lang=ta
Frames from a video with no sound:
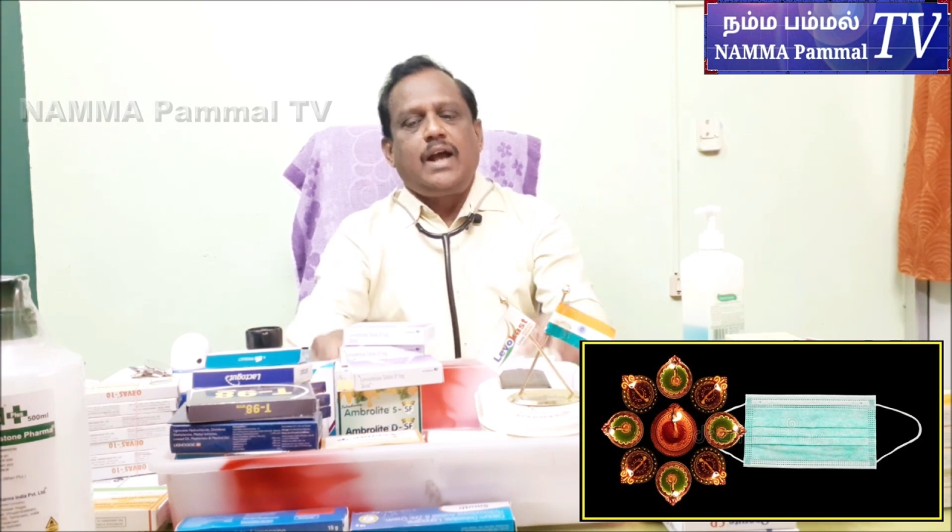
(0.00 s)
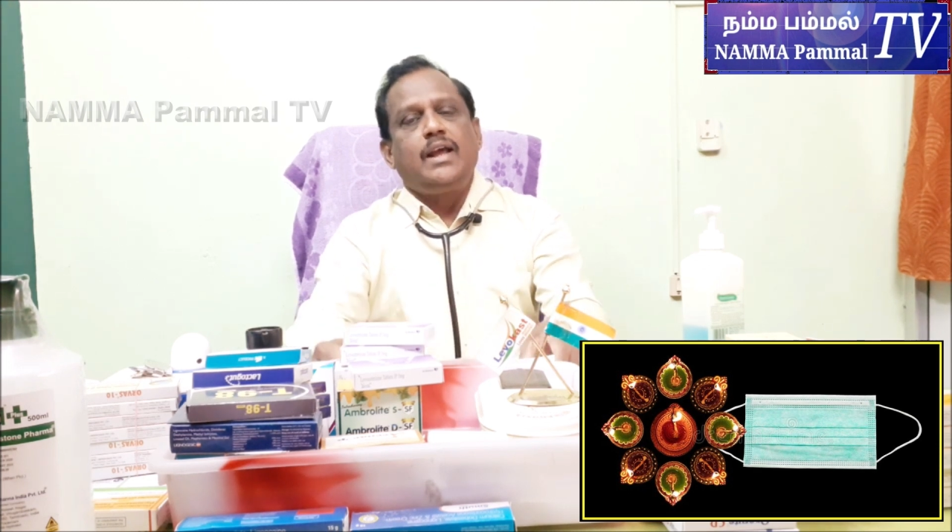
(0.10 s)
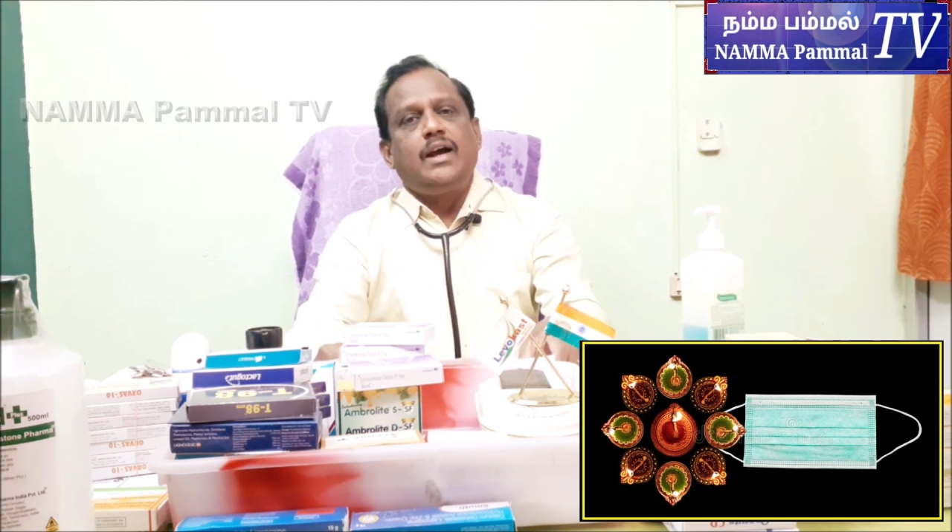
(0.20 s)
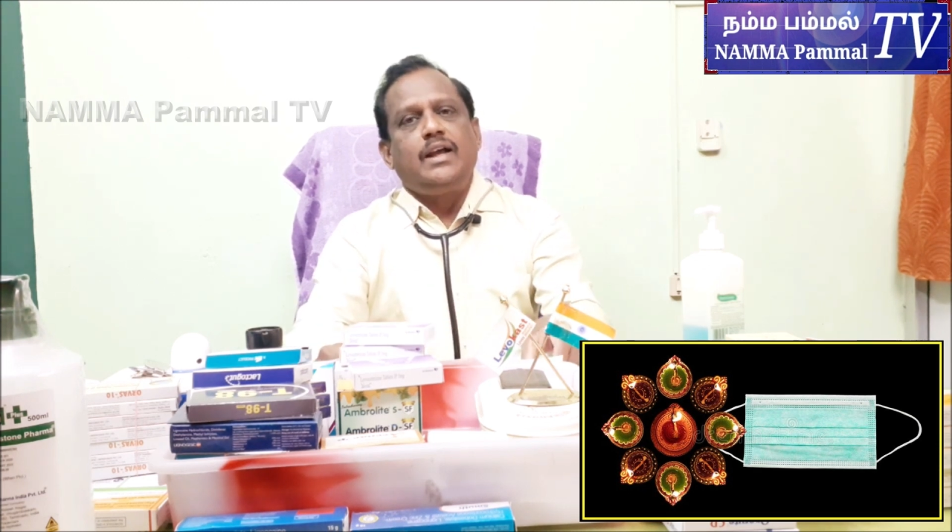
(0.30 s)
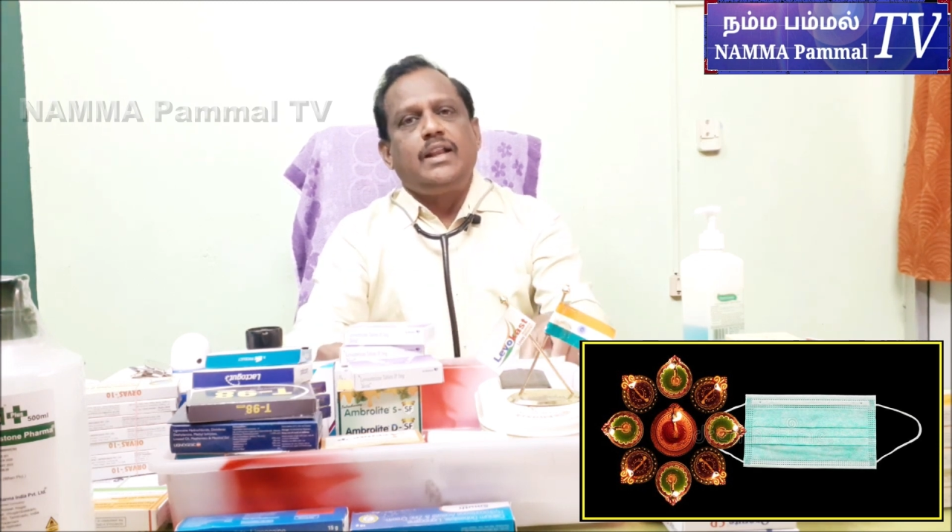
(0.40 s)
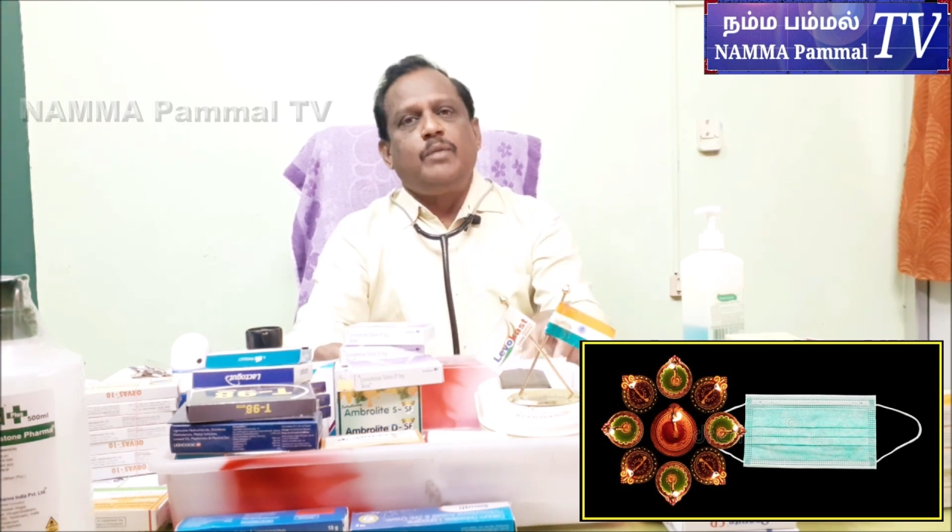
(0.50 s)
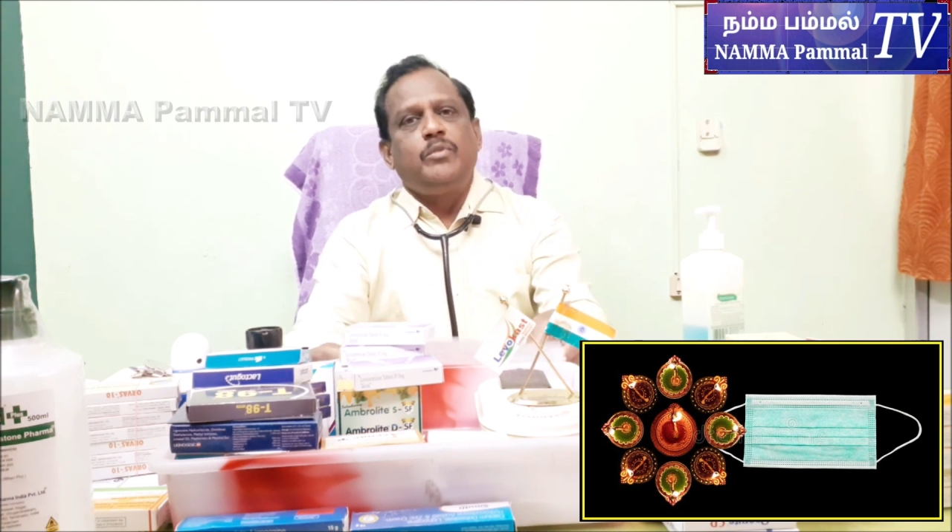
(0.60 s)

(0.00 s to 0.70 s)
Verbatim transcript: ஆனால்